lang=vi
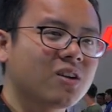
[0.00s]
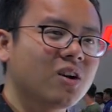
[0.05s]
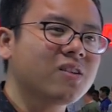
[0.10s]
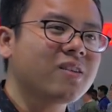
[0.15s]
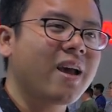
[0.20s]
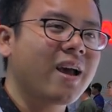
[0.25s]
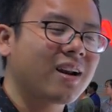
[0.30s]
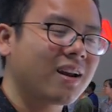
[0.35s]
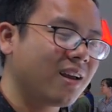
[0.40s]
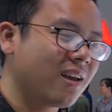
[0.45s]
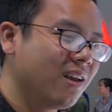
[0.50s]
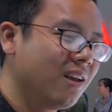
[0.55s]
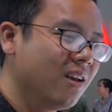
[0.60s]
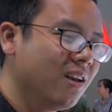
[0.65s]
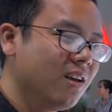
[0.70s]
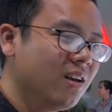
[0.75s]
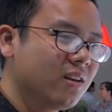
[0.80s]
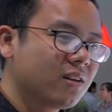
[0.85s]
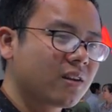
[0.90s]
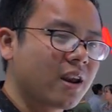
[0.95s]
Rõ ràng là
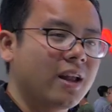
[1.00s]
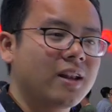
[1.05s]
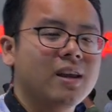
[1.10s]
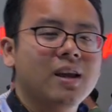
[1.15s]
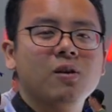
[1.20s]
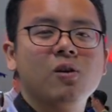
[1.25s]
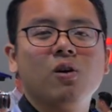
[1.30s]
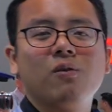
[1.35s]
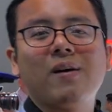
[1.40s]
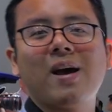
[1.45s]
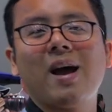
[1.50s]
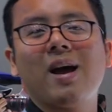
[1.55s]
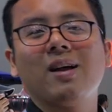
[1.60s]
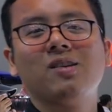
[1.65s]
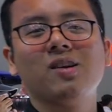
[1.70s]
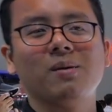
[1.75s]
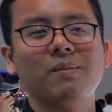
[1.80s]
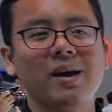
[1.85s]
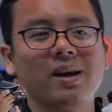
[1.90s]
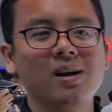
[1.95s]
đến Innova
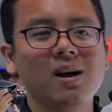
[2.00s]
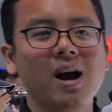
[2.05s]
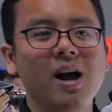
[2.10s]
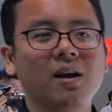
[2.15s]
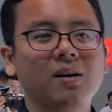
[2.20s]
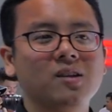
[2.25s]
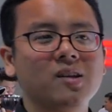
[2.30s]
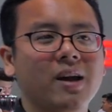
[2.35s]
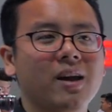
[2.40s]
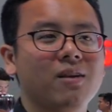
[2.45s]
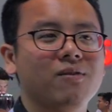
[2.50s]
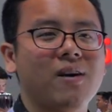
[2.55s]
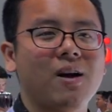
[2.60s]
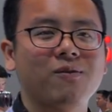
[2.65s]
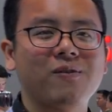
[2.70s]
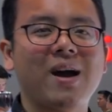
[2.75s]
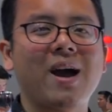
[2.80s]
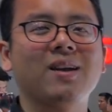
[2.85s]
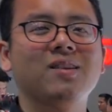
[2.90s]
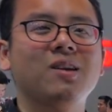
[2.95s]
chở 7 người còn chạy phà
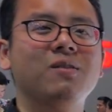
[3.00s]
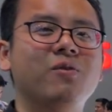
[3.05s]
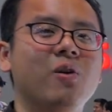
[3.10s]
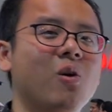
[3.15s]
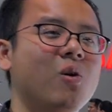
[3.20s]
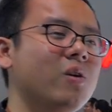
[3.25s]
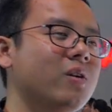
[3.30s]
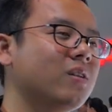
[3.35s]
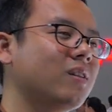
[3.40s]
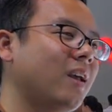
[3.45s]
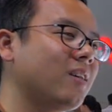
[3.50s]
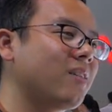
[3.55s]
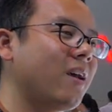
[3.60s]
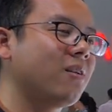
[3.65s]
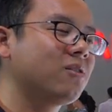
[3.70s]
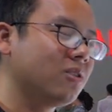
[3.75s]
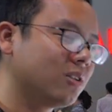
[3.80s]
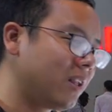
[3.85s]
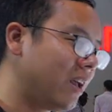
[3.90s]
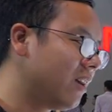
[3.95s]
phà trên phố tại
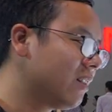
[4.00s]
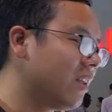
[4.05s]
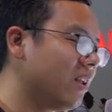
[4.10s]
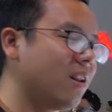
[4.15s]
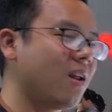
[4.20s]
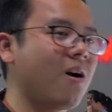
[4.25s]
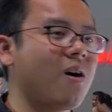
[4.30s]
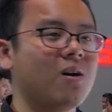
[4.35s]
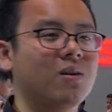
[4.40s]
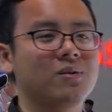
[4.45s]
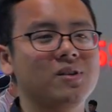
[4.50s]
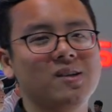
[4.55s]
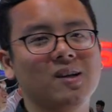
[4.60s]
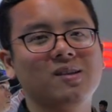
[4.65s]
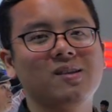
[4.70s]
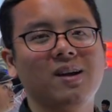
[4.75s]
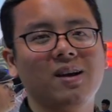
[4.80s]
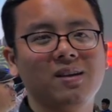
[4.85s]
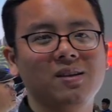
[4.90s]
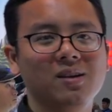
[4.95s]
sao chúng ta có thể lo một chiếc
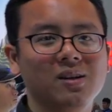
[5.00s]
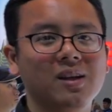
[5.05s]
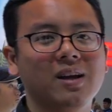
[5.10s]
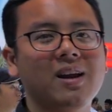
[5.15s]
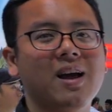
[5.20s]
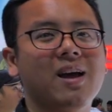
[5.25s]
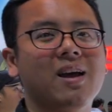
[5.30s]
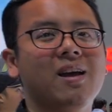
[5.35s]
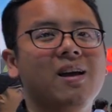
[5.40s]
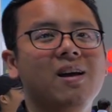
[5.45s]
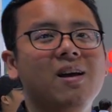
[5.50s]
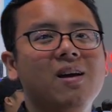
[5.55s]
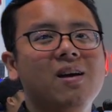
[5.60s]
xe như thế này